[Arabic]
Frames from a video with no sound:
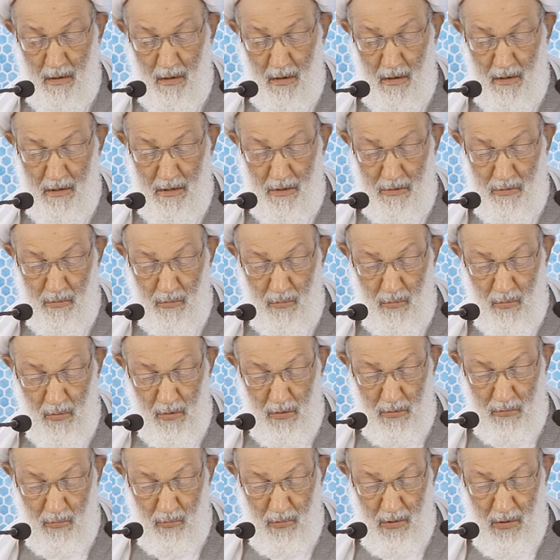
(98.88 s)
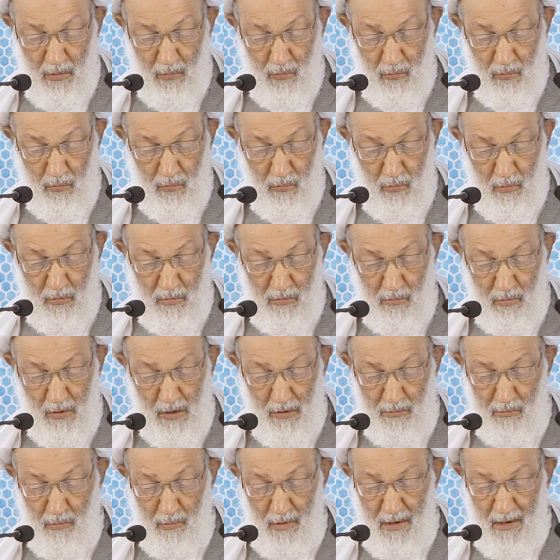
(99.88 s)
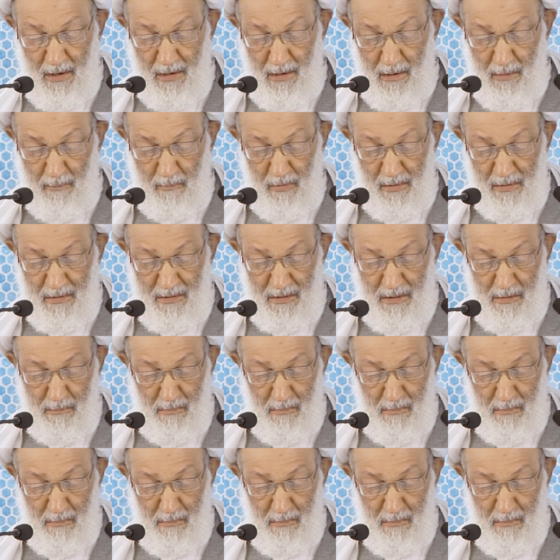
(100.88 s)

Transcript: التي يراد له يراد لها من